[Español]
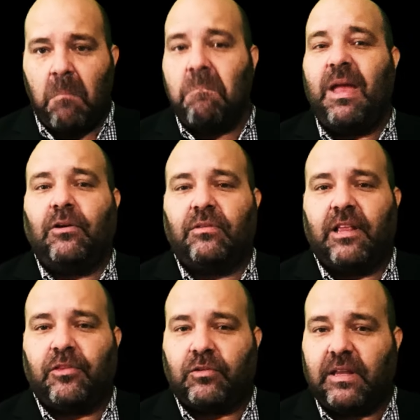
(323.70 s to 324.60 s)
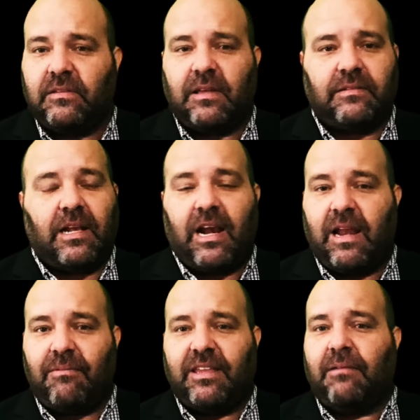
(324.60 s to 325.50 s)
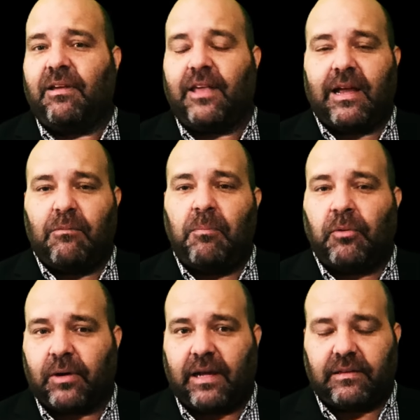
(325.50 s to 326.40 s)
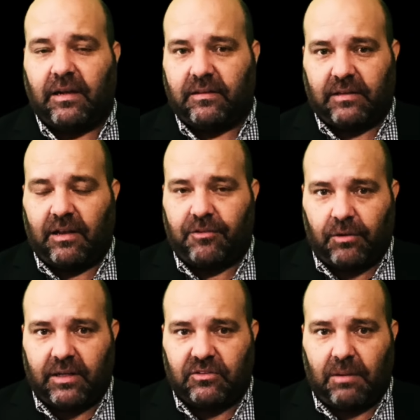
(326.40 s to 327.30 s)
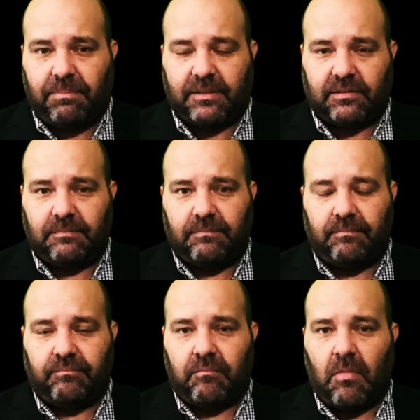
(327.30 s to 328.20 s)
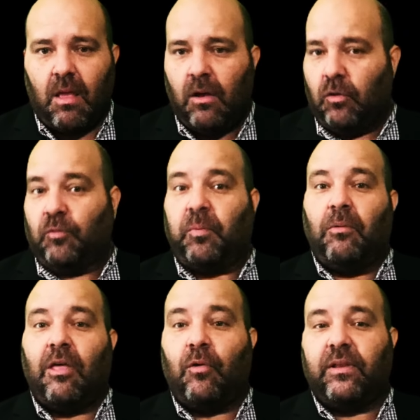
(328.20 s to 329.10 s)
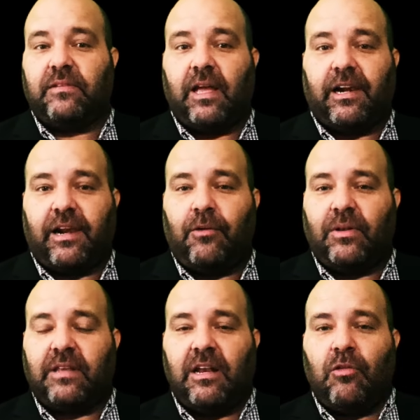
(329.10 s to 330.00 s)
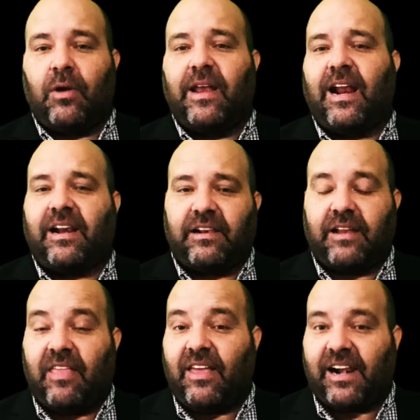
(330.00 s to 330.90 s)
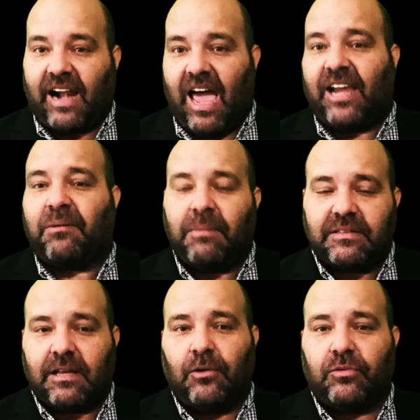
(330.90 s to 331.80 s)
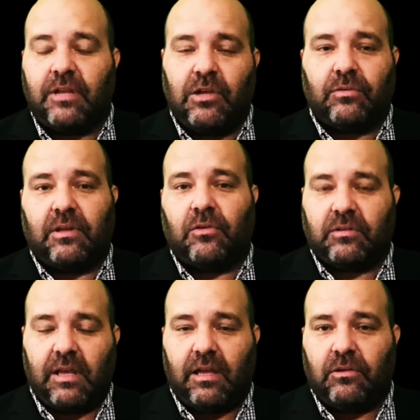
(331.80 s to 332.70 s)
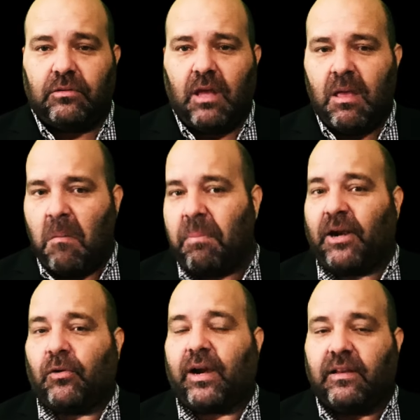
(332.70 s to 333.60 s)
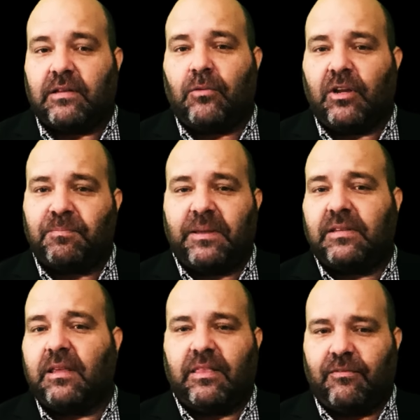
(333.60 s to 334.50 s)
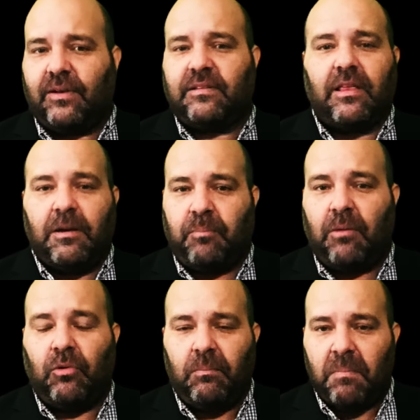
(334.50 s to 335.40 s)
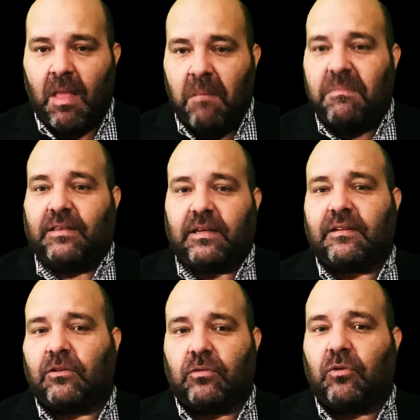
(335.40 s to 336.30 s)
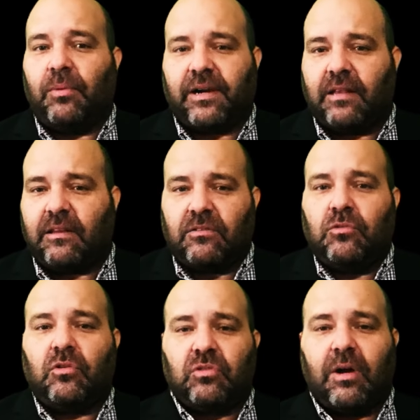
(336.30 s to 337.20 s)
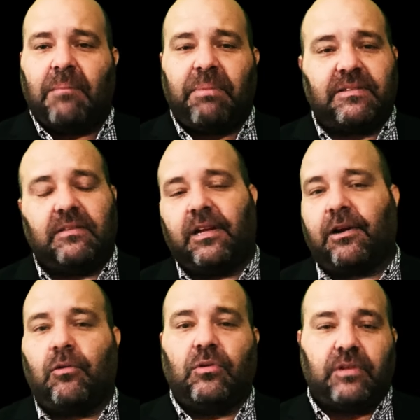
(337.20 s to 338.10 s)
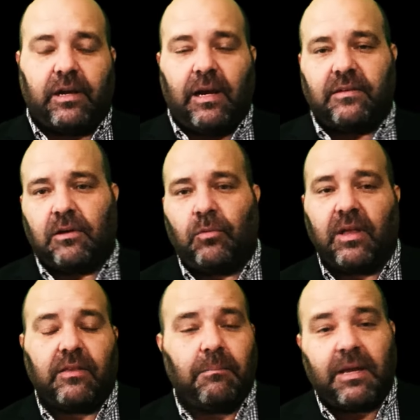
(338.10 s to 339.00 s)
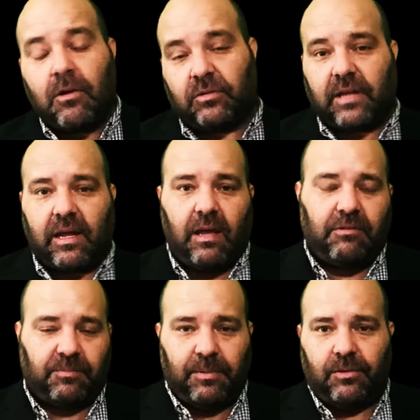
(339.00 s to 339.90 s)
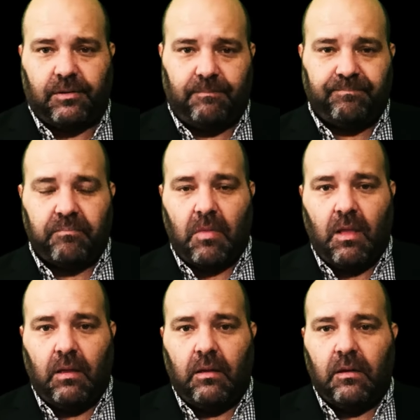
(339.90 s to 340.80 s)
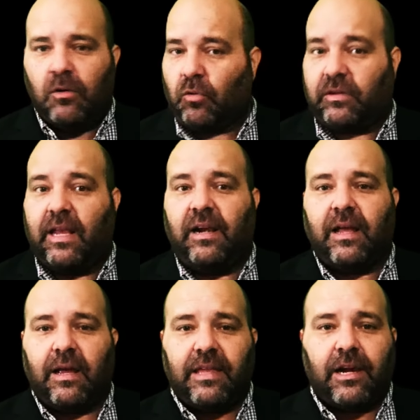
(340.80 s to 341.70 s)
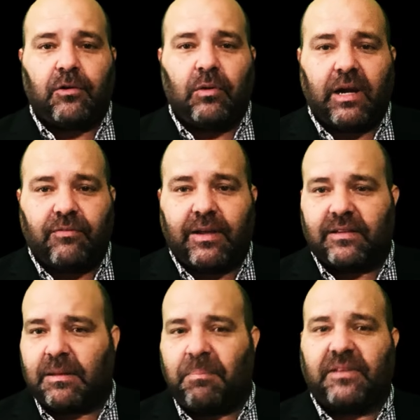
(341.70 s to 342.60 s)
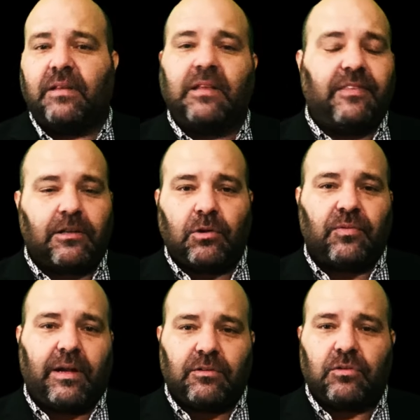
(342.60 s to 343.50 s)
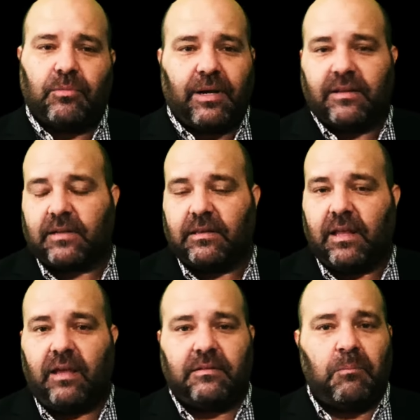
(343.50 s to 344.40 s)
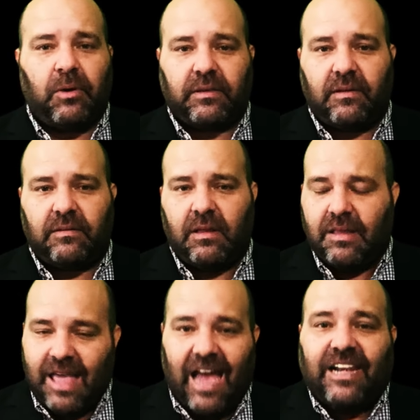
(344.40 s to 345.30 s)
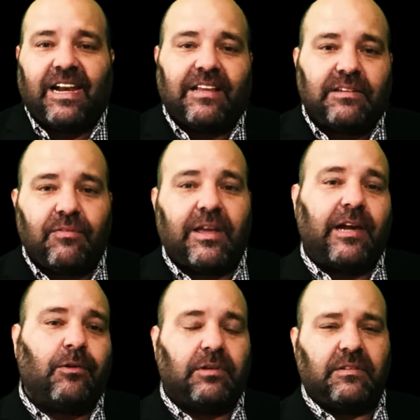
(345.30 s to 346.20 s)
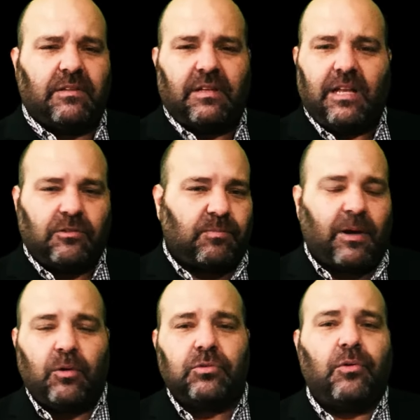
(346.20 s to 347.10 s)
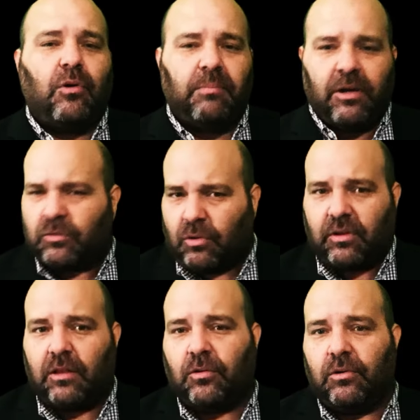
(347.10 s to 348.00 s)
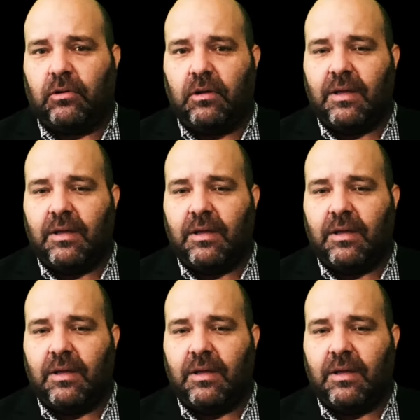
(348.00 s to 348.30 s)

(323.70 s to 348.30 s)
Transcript: Menos las noticias de la leva llevada a cabo por cárteles de la droga en Chiapas. Los pobladores de Guerrero han tenido que dar, armas a los niños de 12 años para organizar una especie de defensa del pueblo, mientras que sus gobernantes no son capaces de reconocer que la seguridad de México está cada vez peor. Nos quieren engañar con gráficas que presentan datos falsos sobre las cantidades de muertes al clasificar los asesinatos bajo otro nombre, otro título,